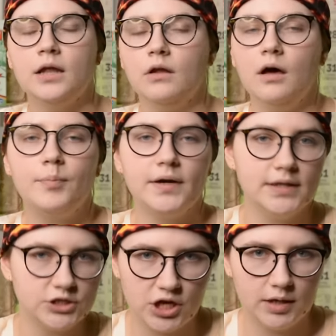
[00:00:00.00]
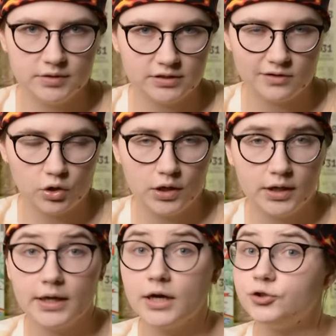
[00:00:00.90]
Ну а перед началом этого
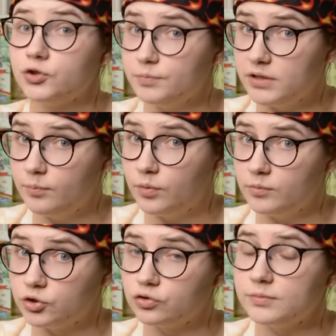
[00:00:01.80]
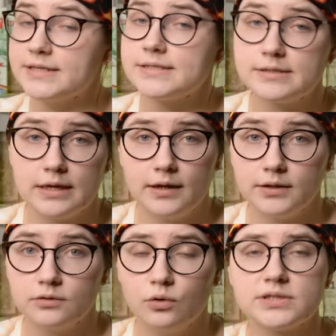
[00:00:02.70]
ролика я хочу тебе напомнить, что у меня есть цель на
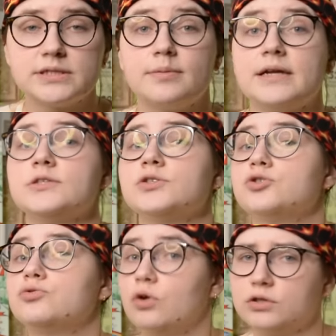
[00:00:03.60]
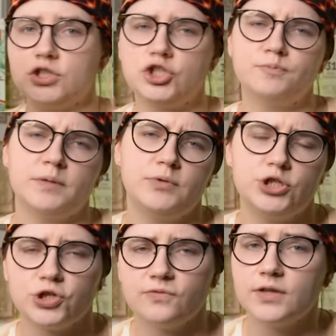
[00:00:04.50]
этот год собрать 100 тысяч
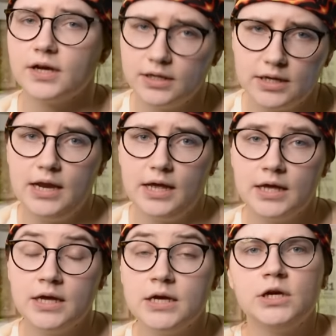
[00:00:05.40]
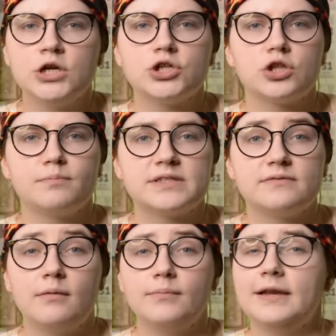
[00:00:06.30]
подписчиков на канале, чтобы мы с вами
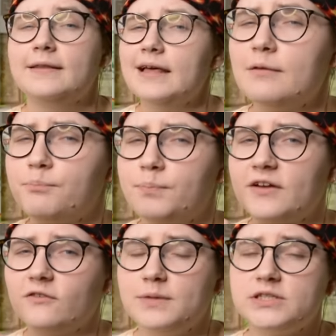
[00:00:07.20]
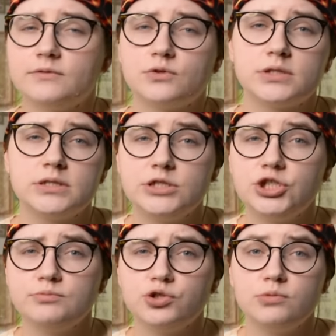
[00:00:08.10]
были на первом месте в русскоязычном
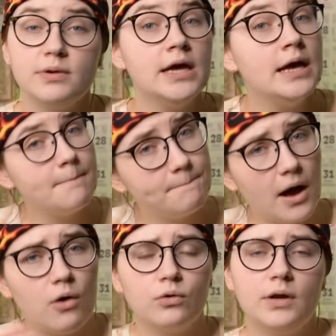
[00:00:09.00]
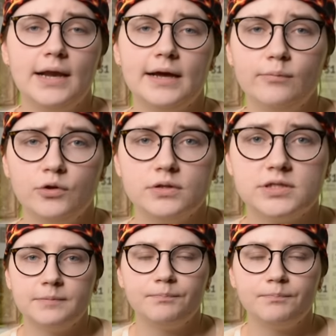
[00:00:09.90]
ютюбе по укулеле комьюнити.